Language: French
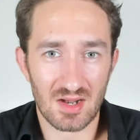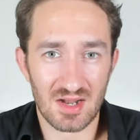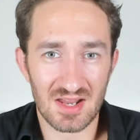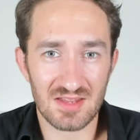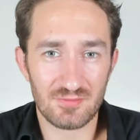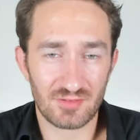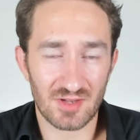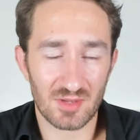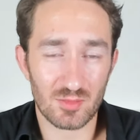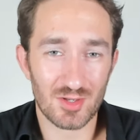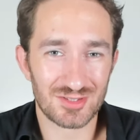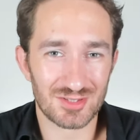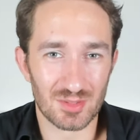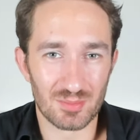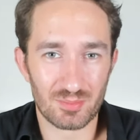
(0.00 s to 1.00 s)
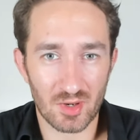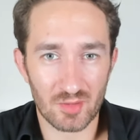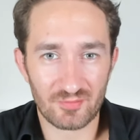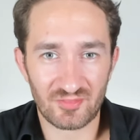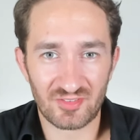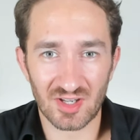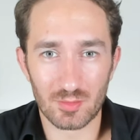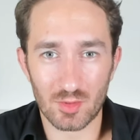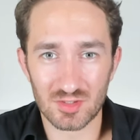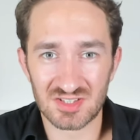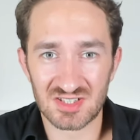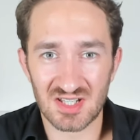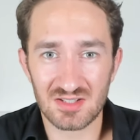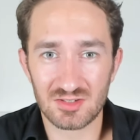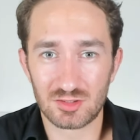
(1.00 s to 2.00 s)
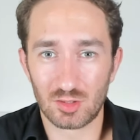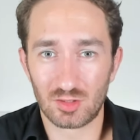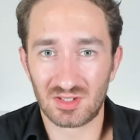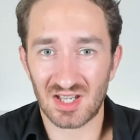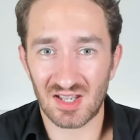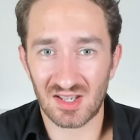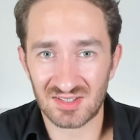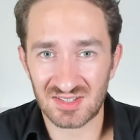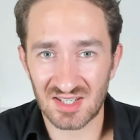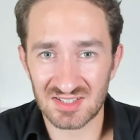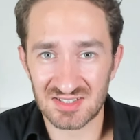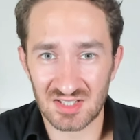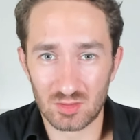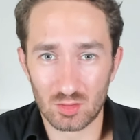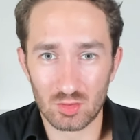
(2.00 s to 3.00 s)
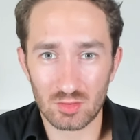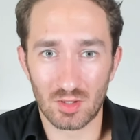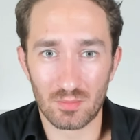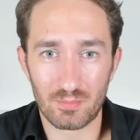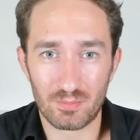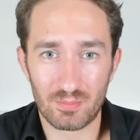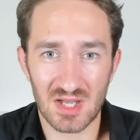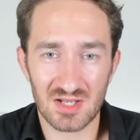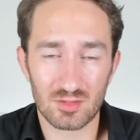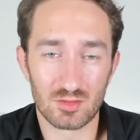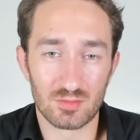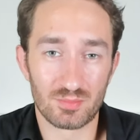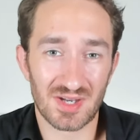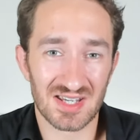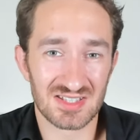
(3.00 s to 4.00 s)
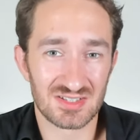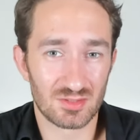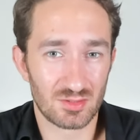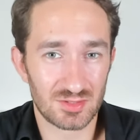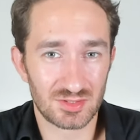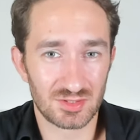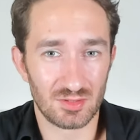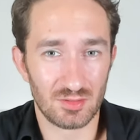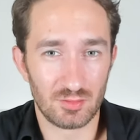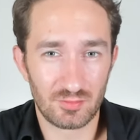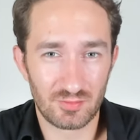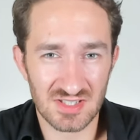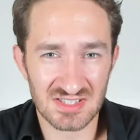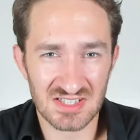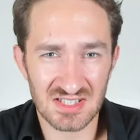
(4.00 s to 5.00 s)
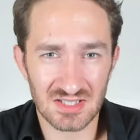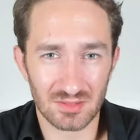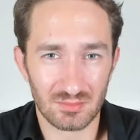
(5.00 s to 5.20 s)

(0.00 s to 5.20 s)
Les fameuses propres firmes anciennes se caractérisaient donc par une présence physique